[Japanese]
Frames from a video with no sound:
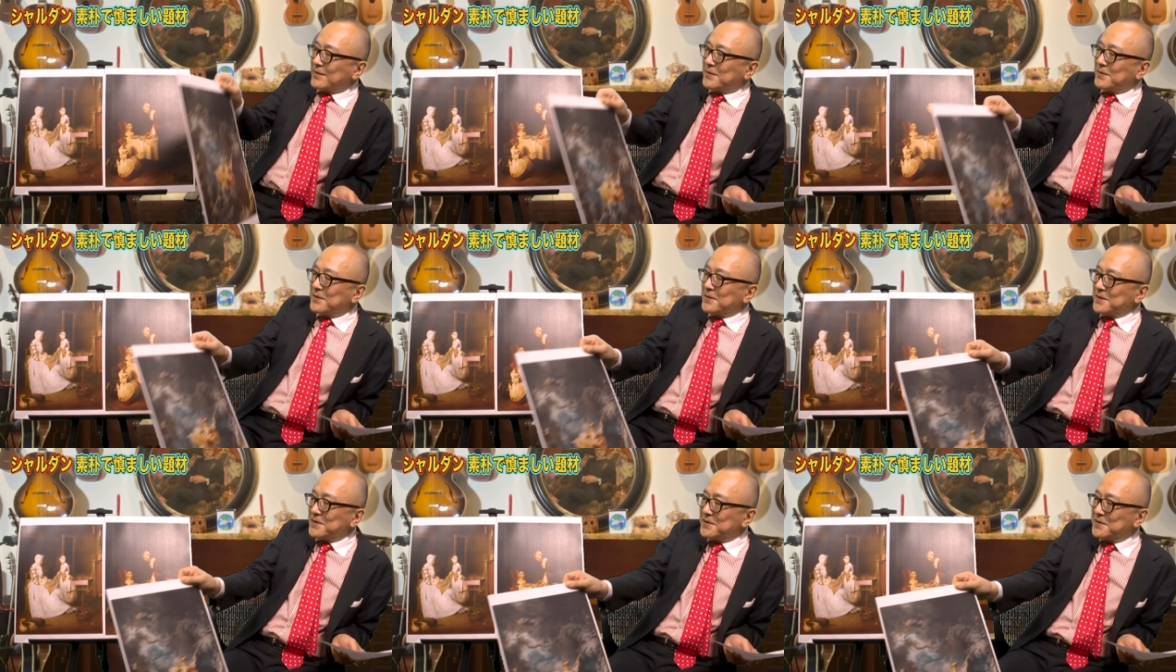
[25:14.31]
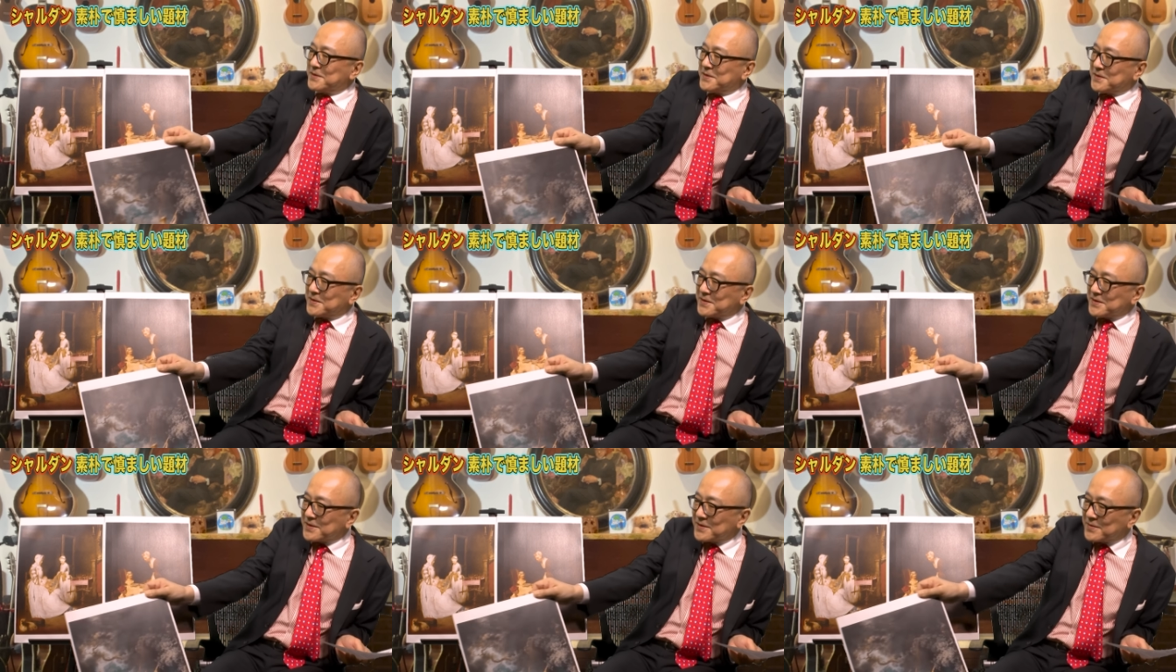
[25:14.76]
こうい
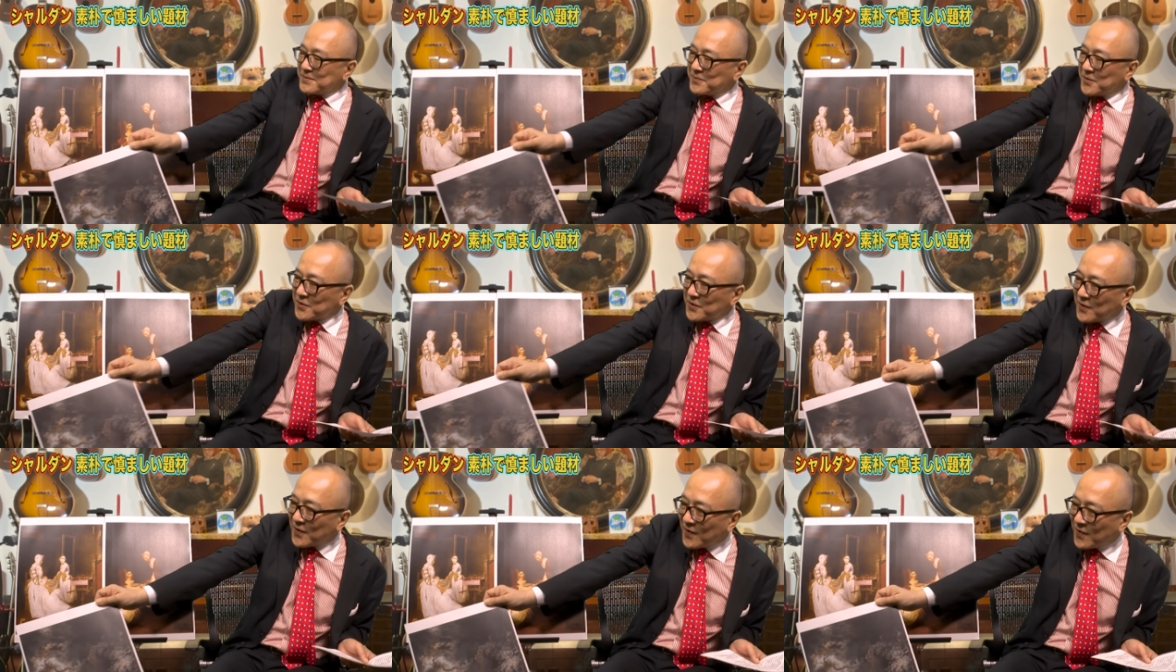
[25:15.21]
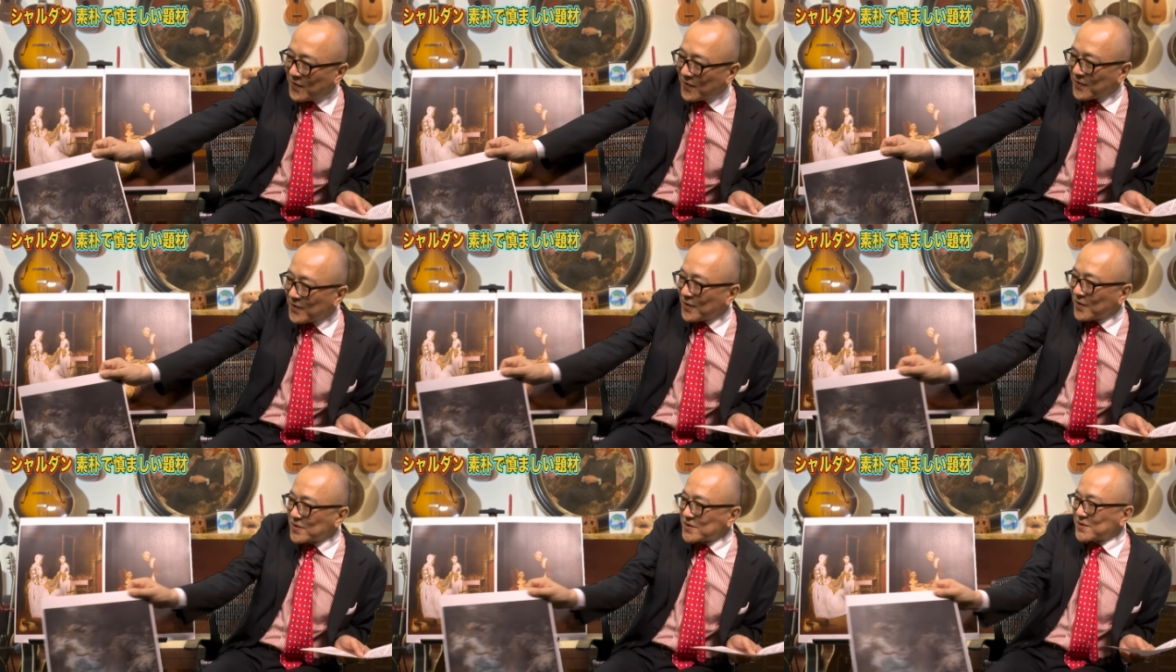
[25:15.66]
うもの
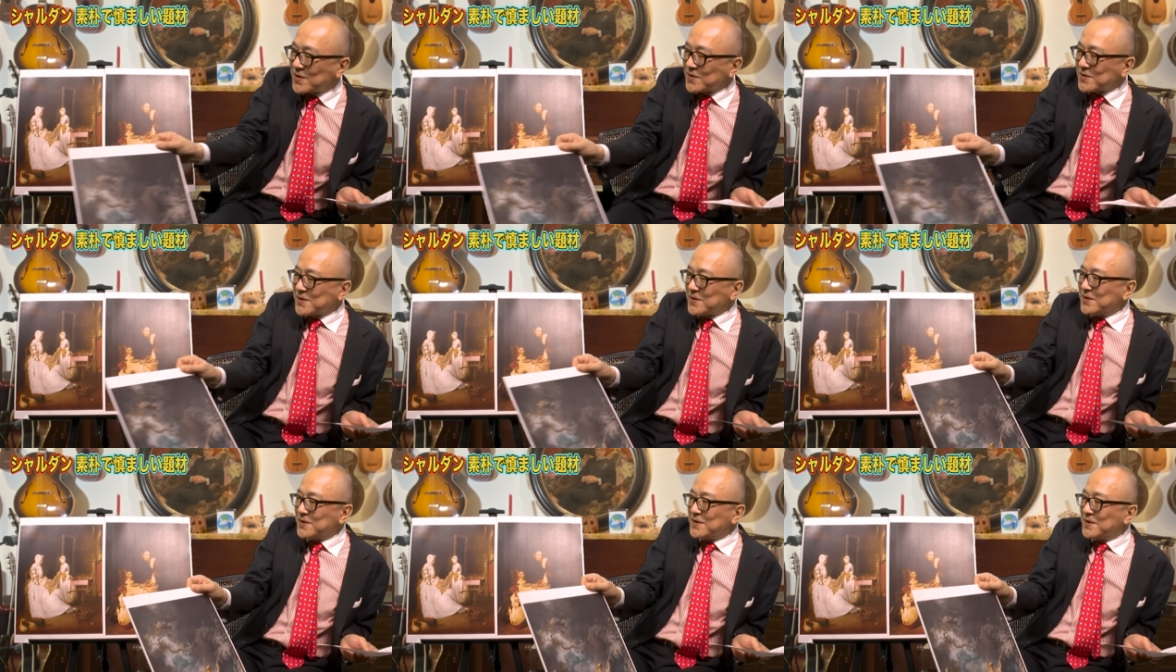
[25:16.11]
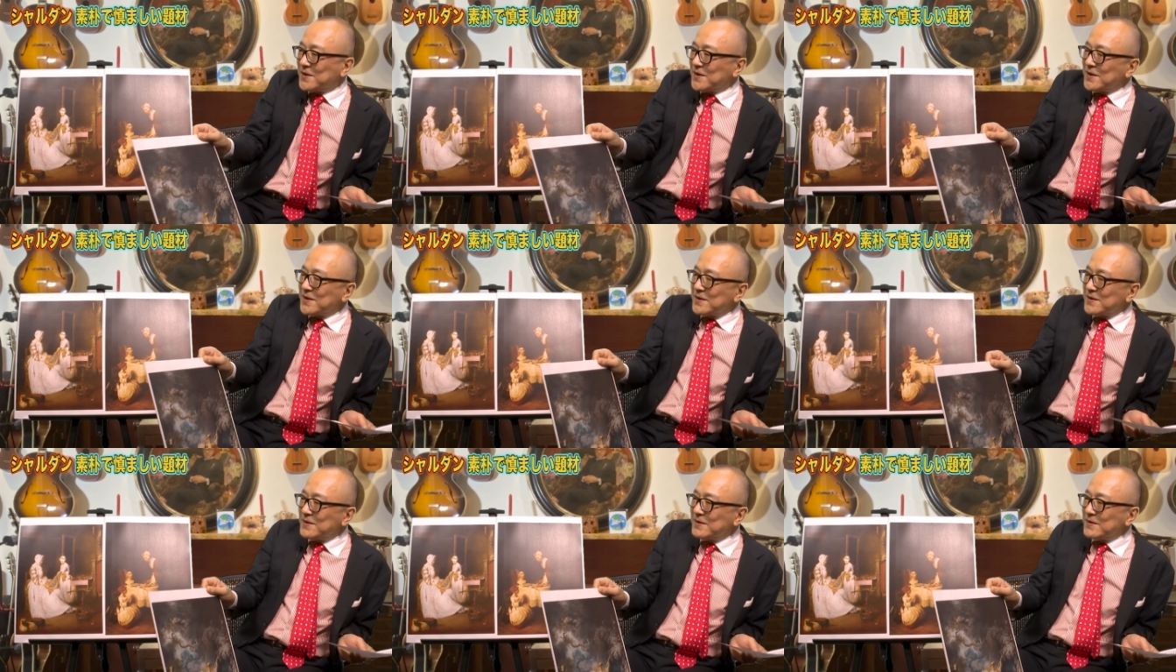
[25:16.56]
を良しとする
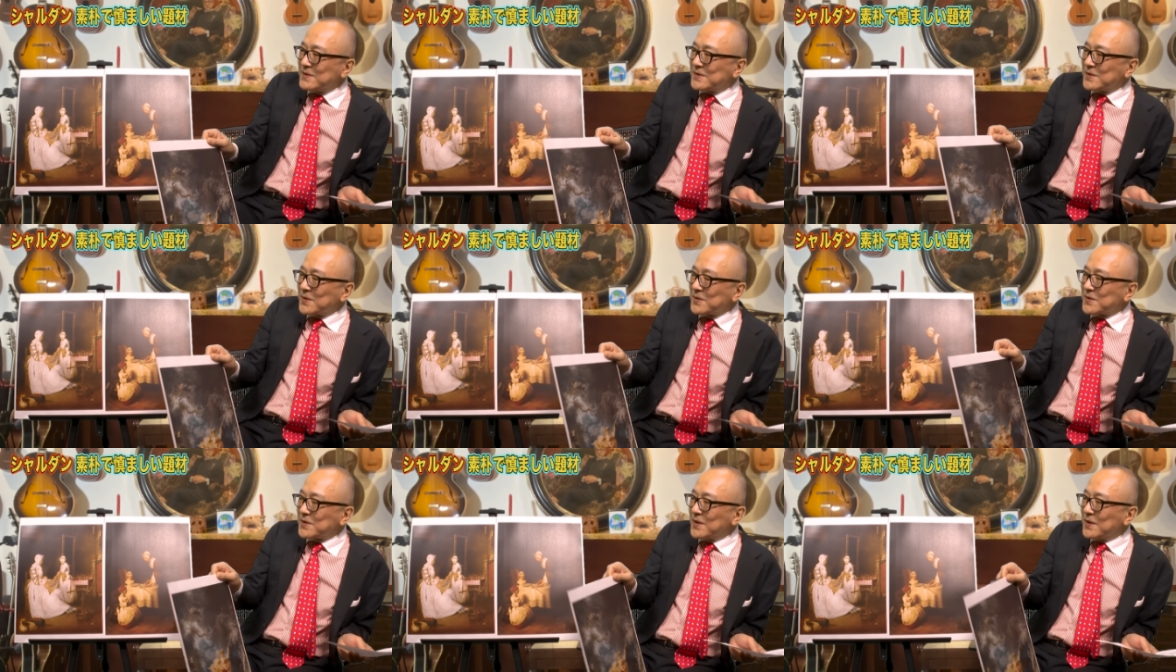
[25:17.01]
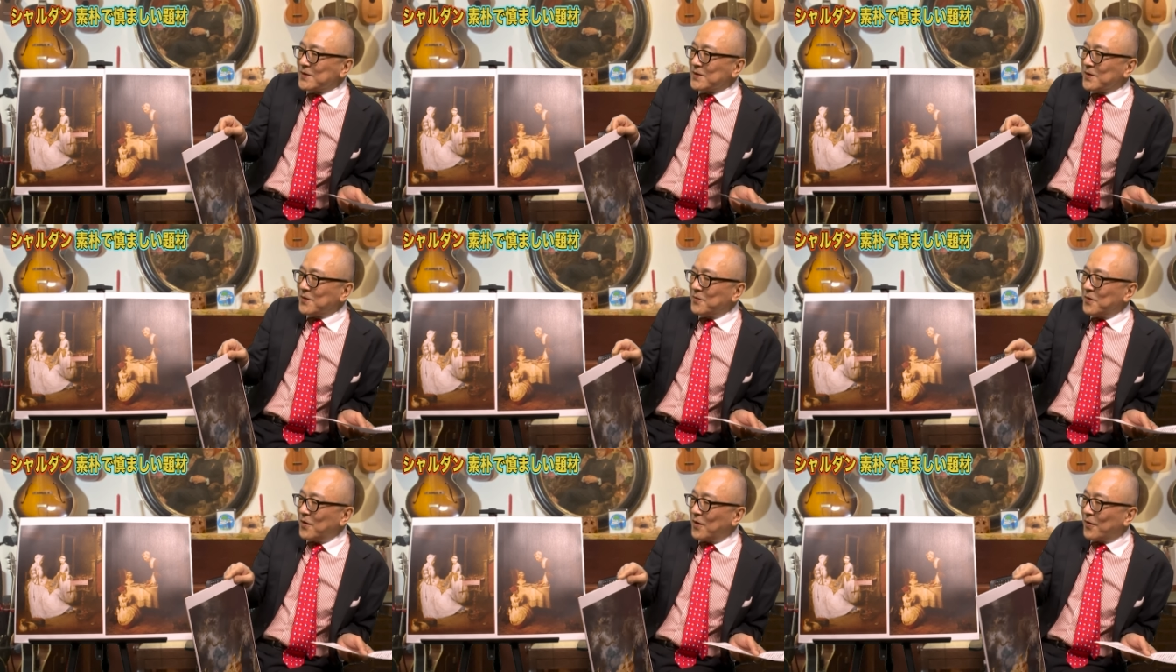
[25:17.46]
風潮っていう
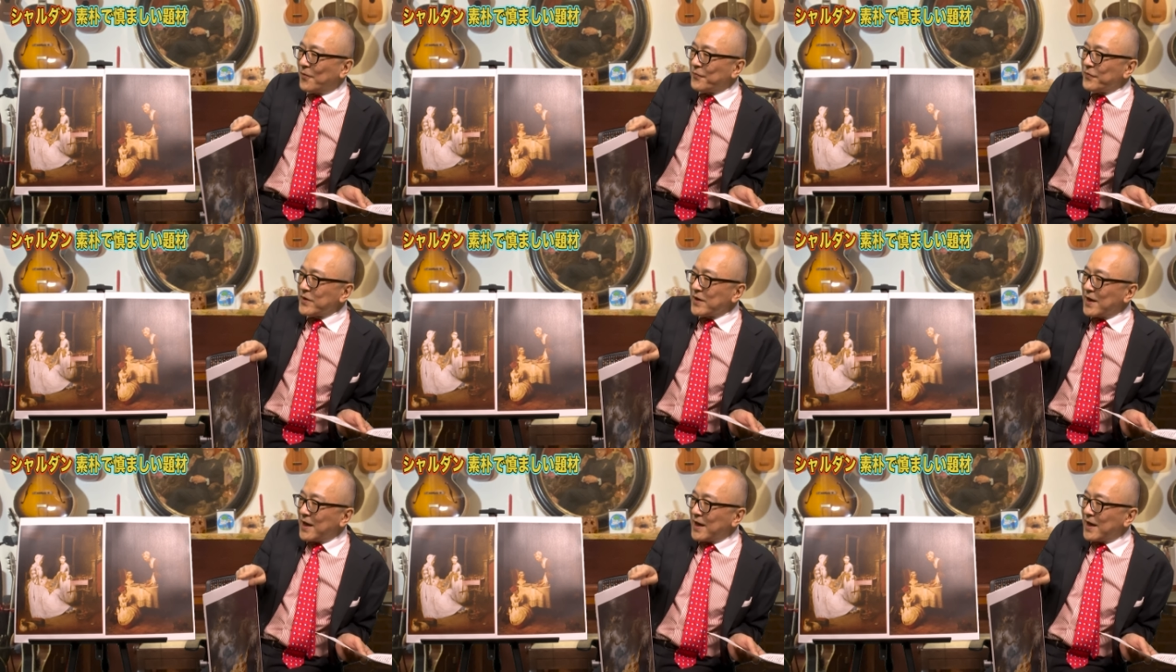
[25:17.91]
のも